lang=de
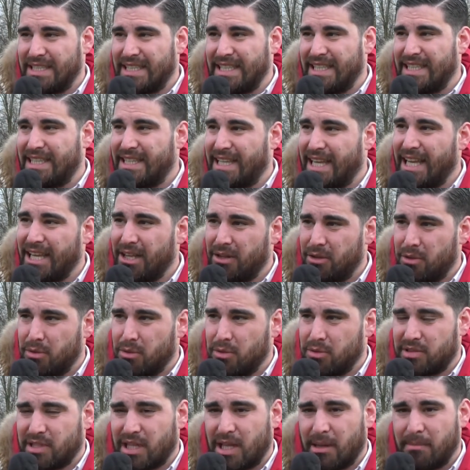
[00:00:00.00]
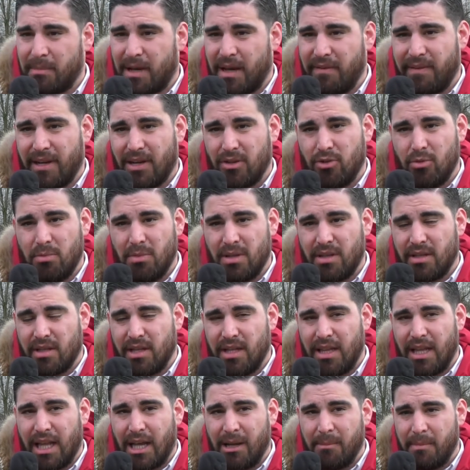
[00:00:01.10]
ideenlos, haben einfach nur mit
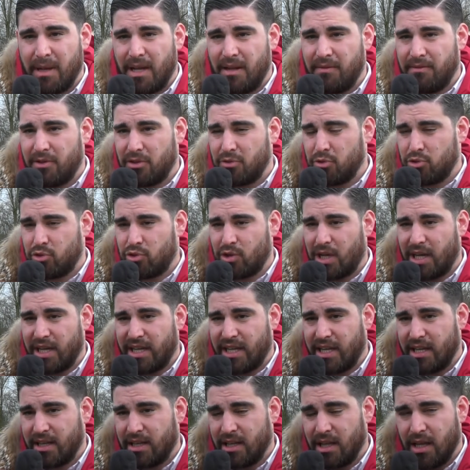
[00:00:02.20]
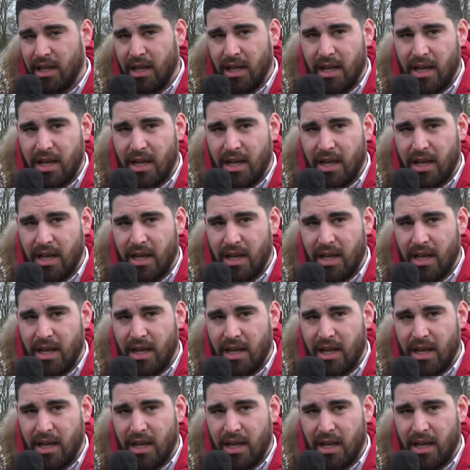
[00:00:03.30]
äh, langen Bällen versucht zu agieren.